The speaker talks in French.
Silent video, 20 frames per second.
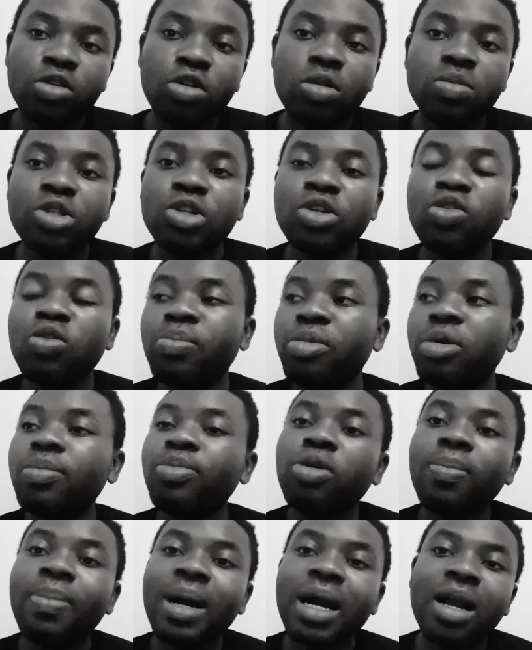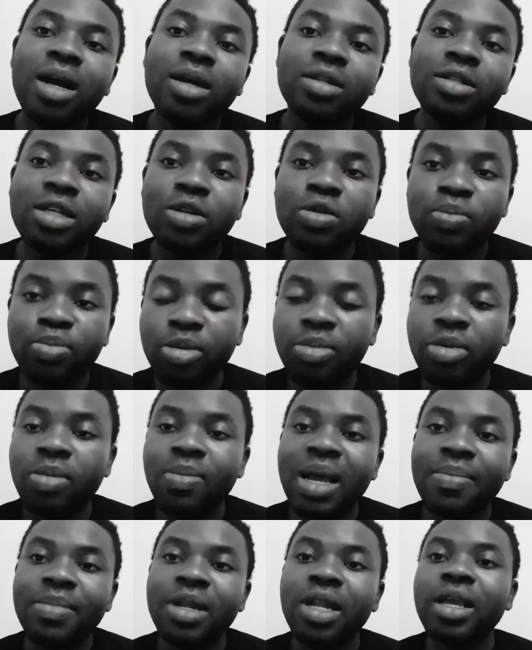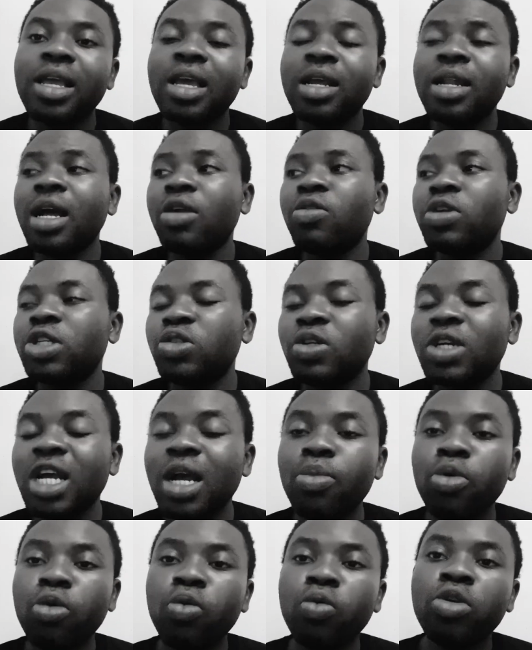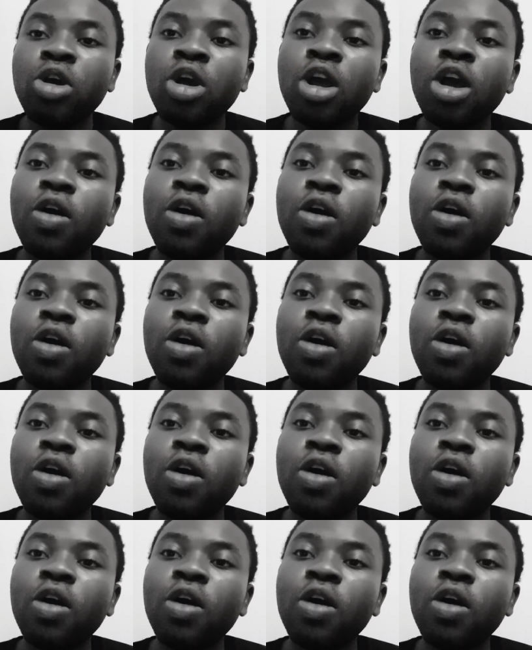comme chez le peuple baganté, le peuple bamileke dans l'est du Cameroun,